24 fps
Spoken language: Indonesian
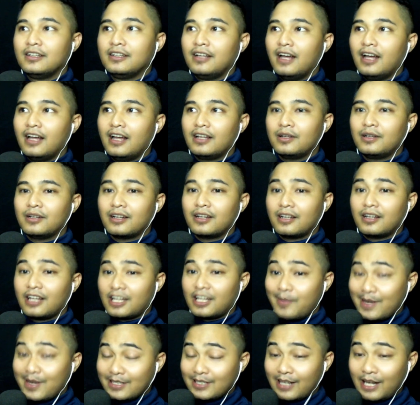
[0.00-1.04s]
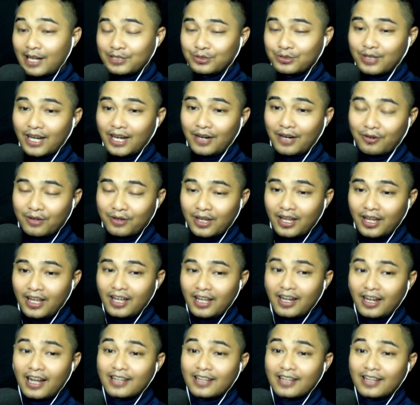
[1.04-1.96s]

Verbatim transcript: dan kata Mas Anang juga oke okay,